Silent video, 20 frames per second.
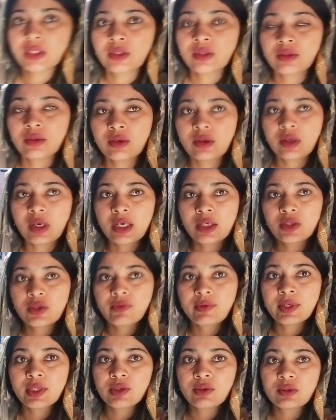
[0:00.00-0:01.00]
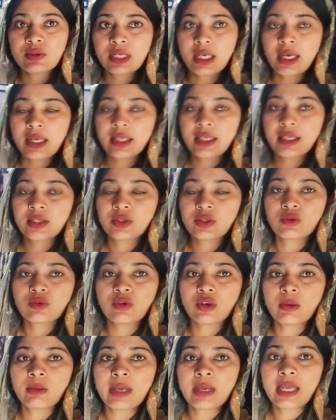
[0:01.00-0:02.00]
और अंशु अंशु जा लिए स्कूल
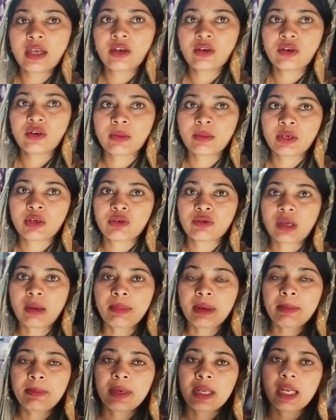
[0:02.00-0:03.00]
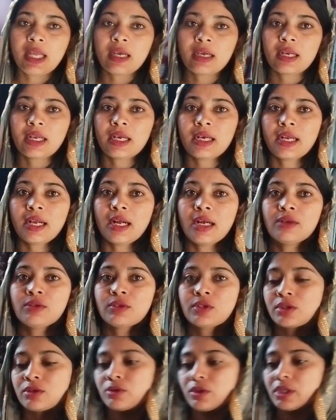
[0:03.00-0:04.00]
में और मनु का पापा लाग रहा है नान उसकी
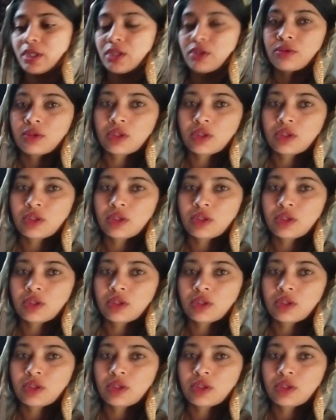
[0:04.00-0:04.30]
रोटी दूंगी और